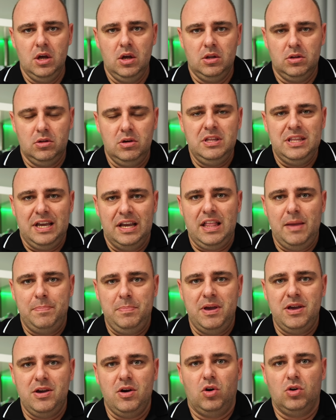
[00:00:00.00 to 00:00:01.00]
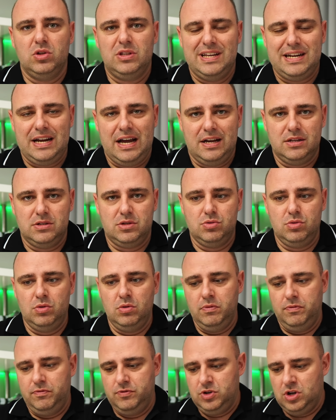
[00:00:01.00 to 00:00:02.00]
no i najlepiej od
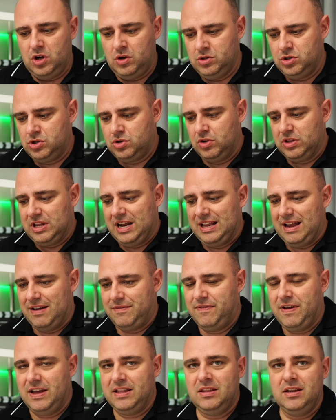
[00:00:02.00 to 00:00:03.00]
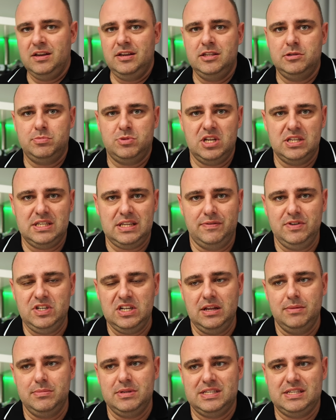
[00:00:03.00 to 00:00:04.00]
razu wziąć go na lawetę i z
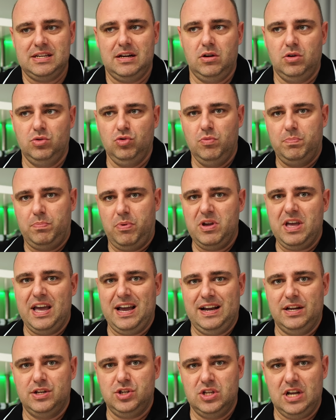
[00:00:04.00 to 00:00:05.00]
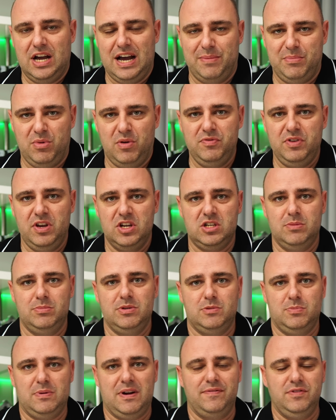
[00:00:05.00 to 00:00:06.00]
przedstawicielem z salonu pojechać na hamownię,
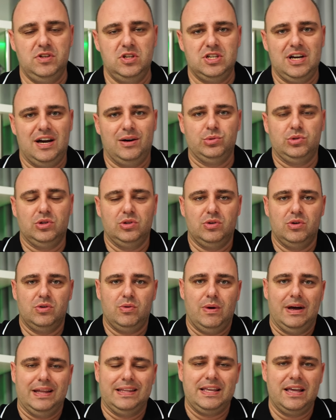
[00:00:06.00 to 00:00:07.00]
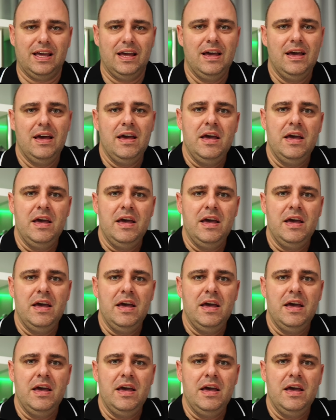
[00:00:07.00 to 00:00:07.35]
żeby sprawdzić auto dokładnie.